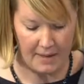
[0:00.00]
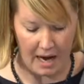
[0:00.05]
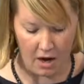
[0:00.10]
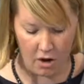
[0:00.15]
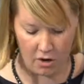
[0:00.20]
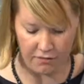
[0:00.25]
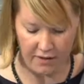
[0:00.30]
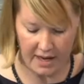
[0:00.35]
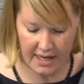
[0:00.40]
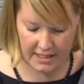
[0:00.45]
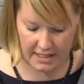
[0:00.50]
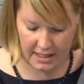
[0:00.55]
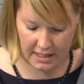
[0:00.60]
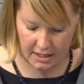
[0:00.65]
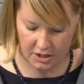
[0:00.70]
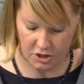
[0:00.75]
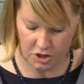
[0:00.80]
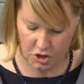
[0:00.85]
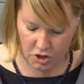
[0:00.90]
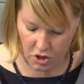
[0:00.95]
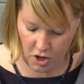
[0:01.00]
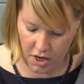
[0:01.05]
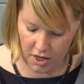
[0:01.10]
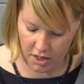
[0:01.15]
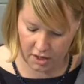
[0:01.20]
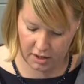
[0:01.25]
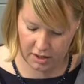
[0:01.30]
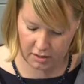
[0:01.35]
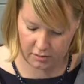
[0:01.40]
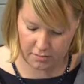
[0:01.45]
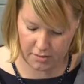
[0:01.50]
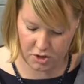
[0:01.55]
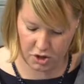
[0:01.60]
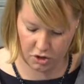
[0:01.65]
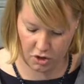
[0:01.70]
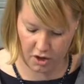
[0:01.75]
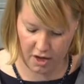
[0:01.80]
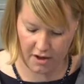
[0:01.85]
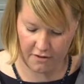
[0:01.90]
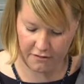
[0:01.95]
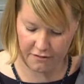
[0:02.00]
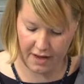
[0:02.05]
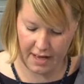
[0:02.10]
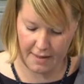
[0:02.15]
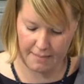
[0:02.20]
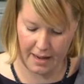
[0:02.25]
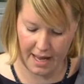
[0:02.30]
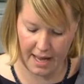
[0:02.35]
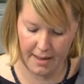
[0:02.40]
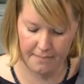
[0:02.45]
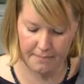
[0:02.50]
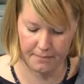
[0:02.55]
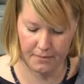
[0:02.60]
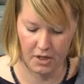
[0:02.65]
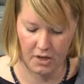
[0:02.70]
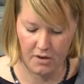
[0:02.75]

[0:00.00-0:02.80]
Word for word: auch weiterhin steuerfrei bleiben